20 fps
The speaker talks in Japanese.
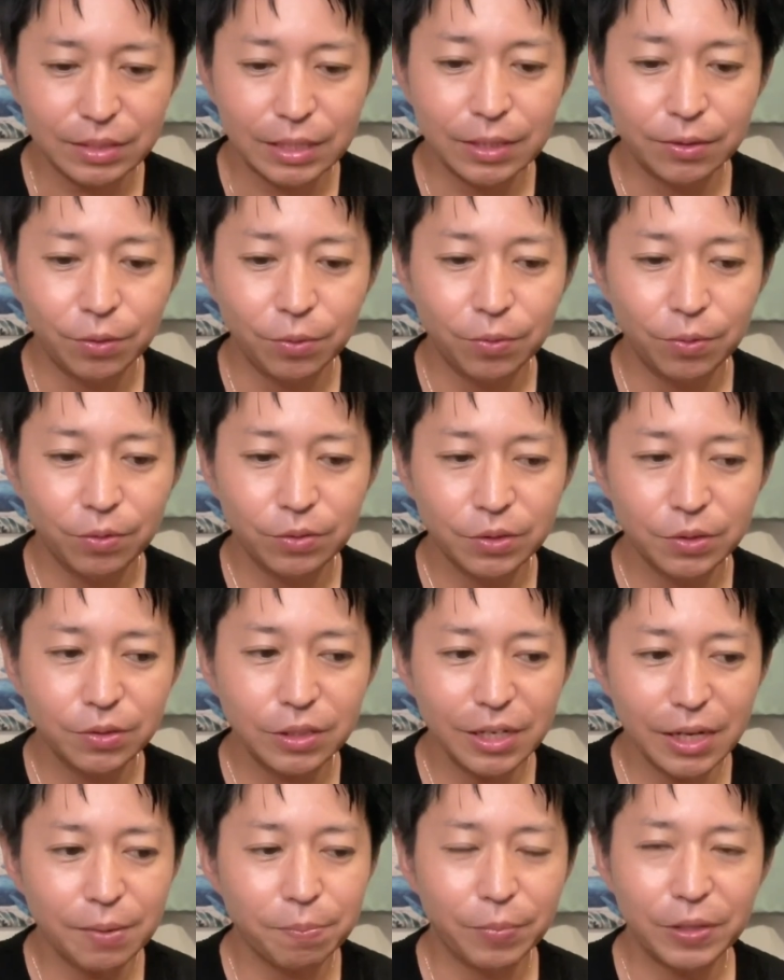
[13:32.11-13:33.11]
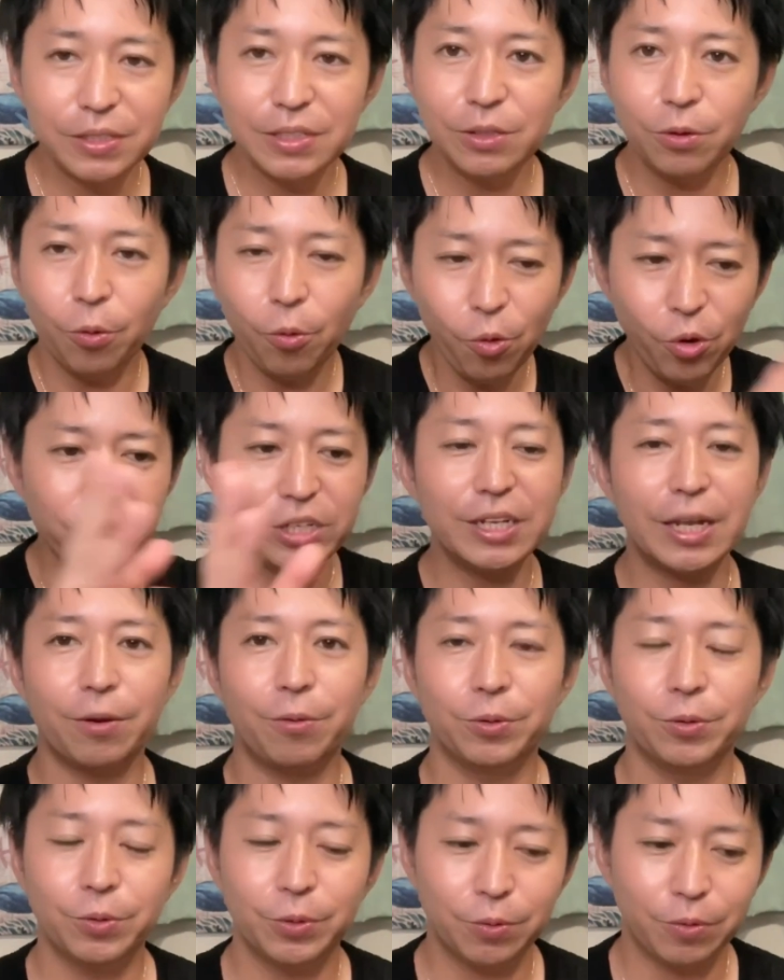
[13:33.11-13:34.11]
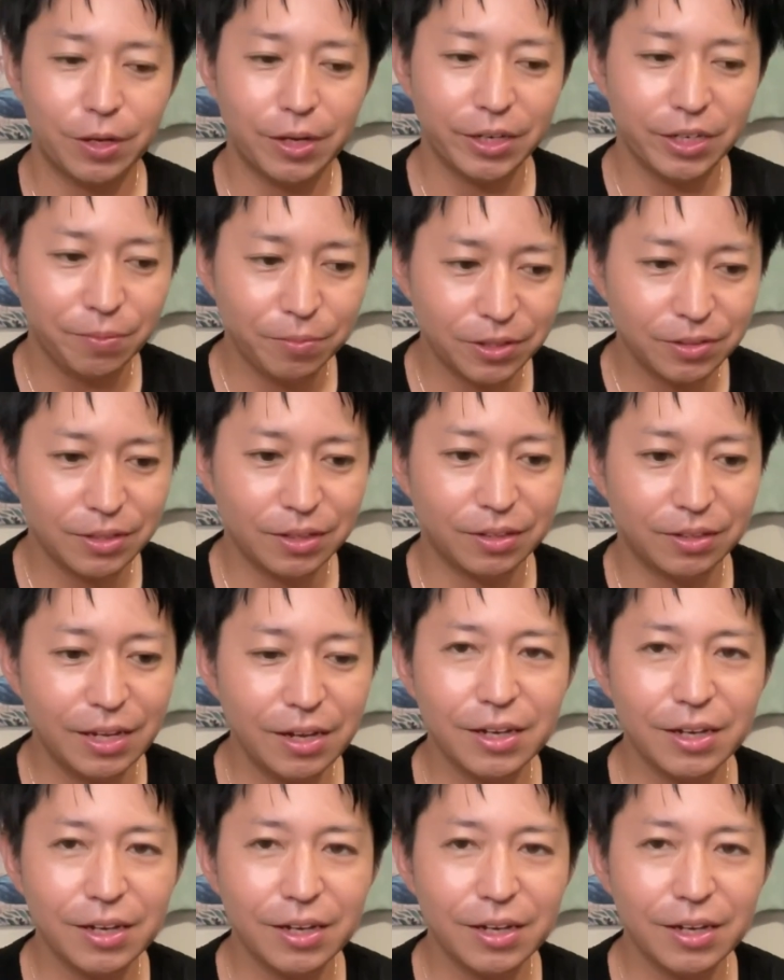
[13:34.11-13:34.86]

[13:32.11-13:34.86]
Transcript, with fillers: あの、それが別に大きなこととも限りません。